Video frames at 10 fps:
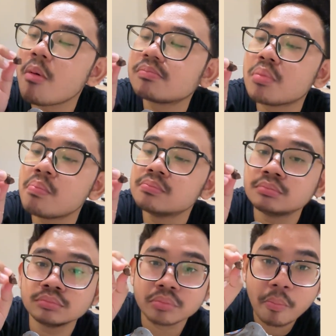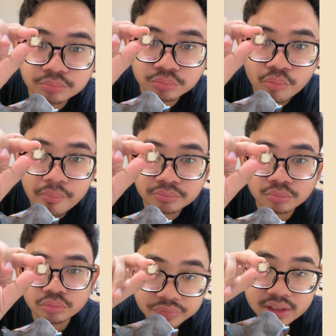Hmm,
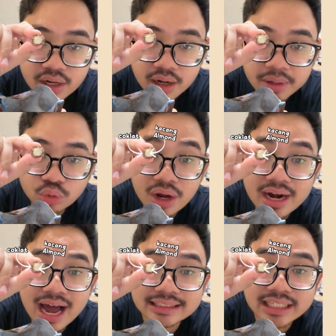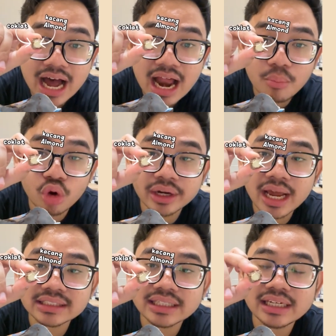di dalamnya tuh ada kacang
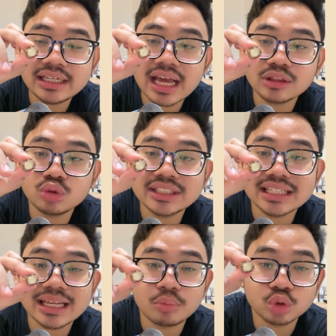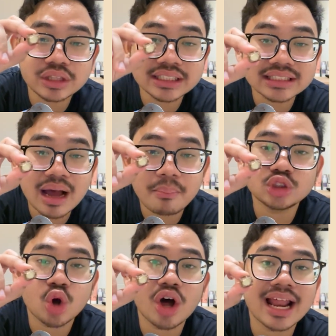almondnya, jadi dia tuh diselimutin sama
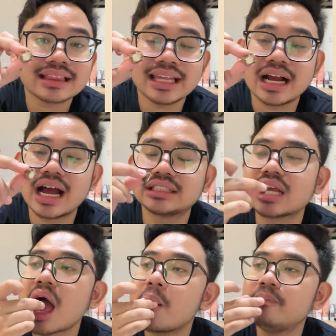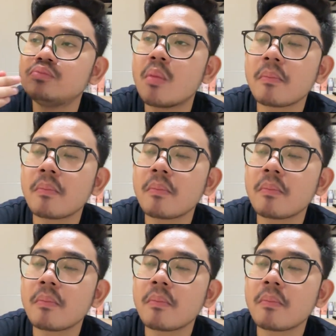coklatnya guys. Hmm.